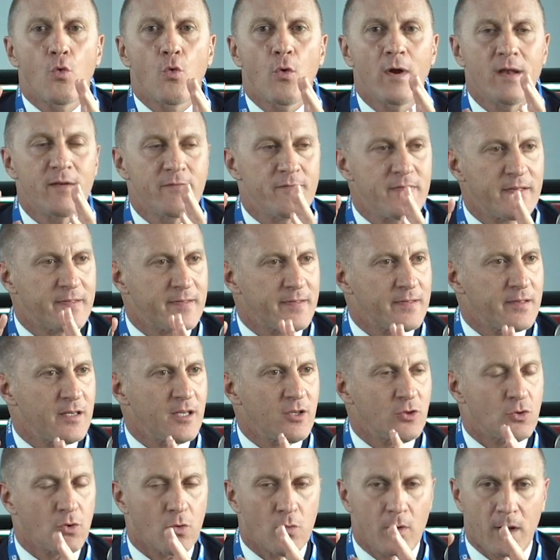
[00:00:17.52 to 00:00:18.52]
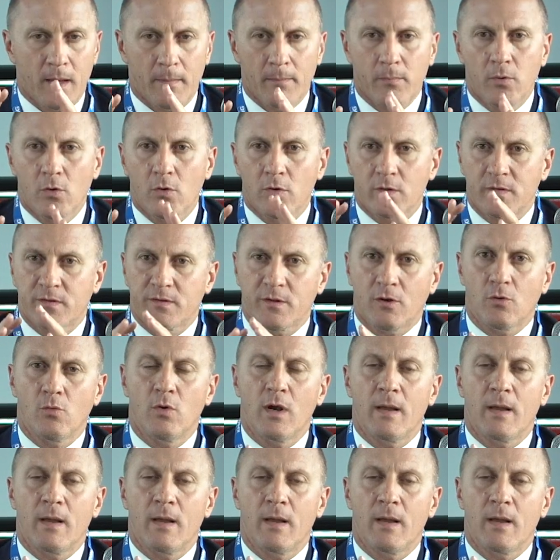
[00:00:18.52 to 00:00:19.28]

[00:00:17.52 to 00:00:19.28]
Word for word: quel vestito, quella borsa